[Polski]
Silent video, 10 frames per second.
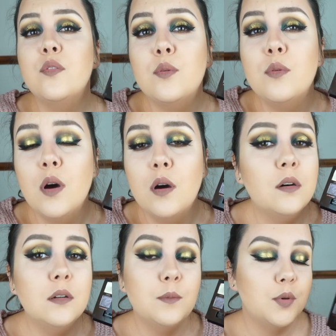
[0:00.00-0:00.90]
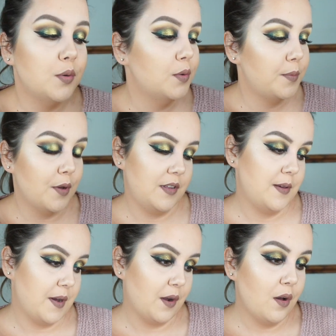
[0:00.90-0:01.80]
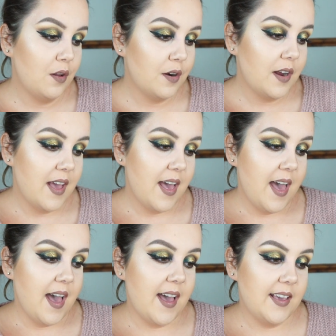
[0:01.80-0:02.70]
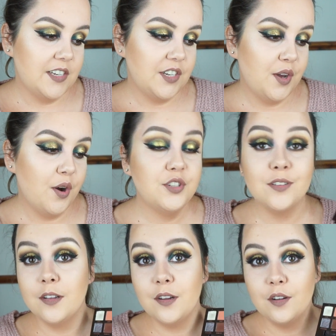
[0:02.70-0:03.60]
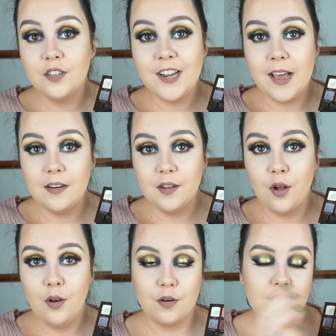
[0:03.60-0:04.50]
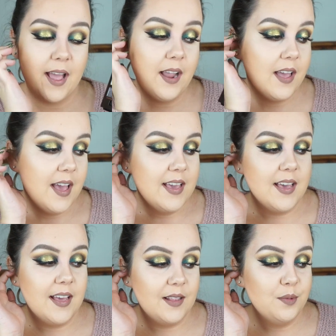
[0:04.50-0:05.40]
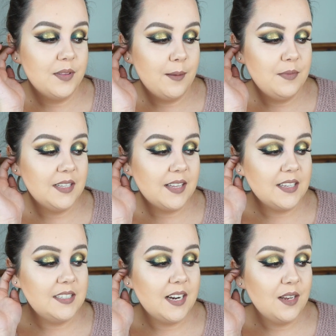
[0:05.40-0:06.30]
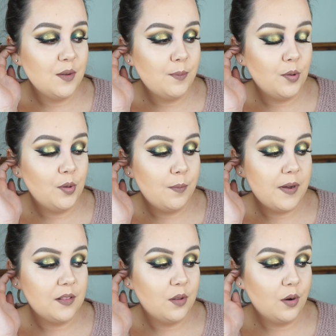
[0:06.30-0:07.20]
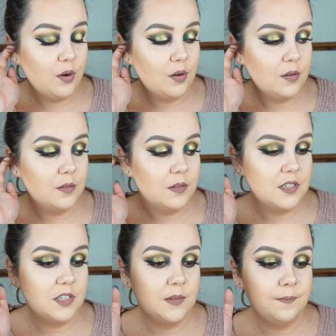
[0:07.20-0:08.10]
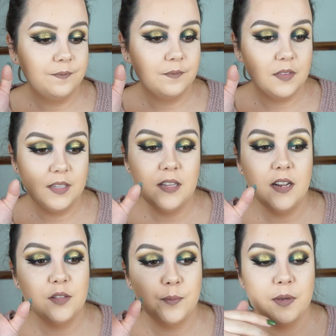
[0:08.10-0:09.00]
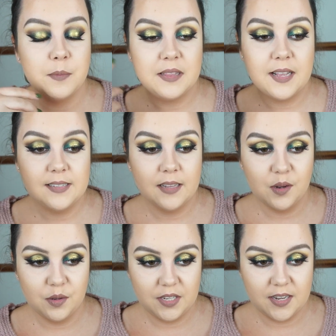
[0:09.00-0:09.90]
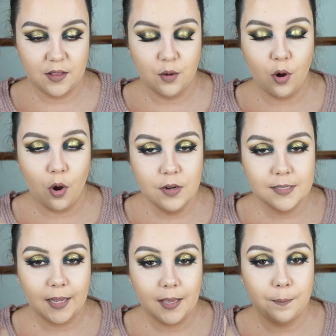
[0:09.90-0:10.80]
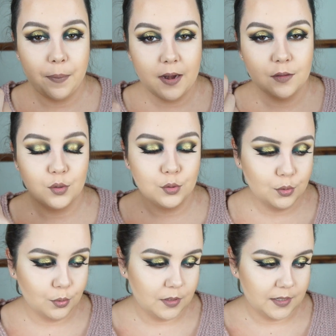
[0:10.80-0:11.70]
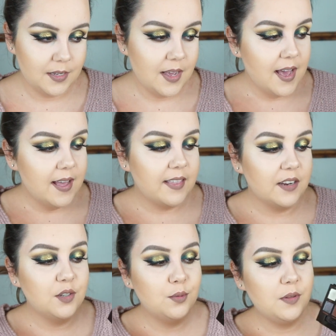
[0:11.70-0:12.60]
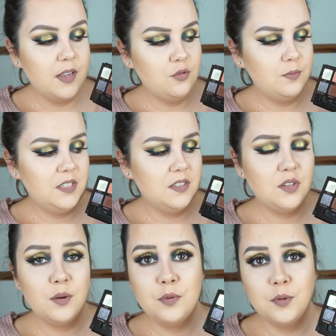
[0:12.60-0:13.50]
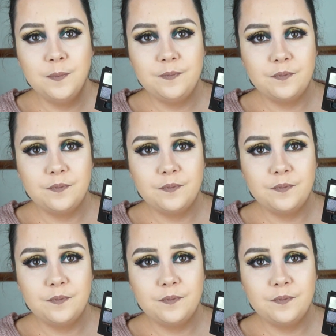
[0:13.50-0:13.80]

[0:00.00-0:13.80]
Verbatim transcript: brown, mój ulubiony chyba kolor. E, jeżeli chodzi o ten czarny kolor, tak, e, tutaj mi się tak średnio podoba to... E, nie tyle co pigmentacja tego cienia, tylko on jest taki bardzo suchy, także tutaj już mi się zrobił,